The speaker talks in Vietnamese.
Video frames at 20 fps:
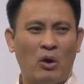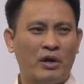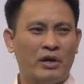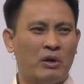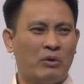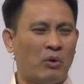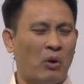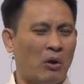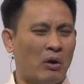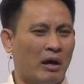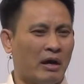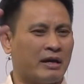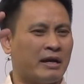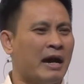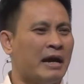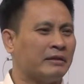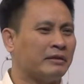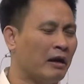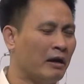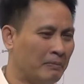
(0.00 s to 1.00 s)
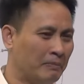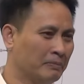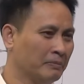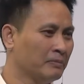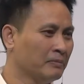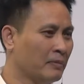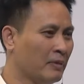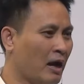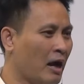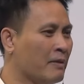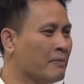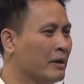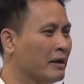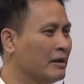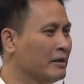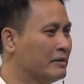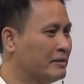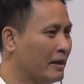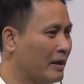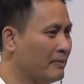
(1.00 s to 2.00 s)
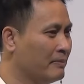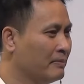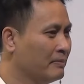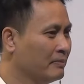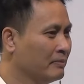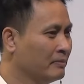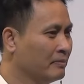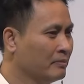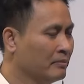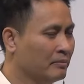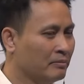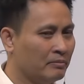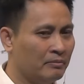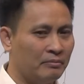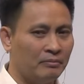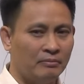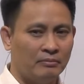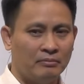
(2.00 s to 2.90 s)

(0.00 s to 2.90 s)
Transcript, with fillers: hãy coi điều đó là ghê tởm amen anh chị em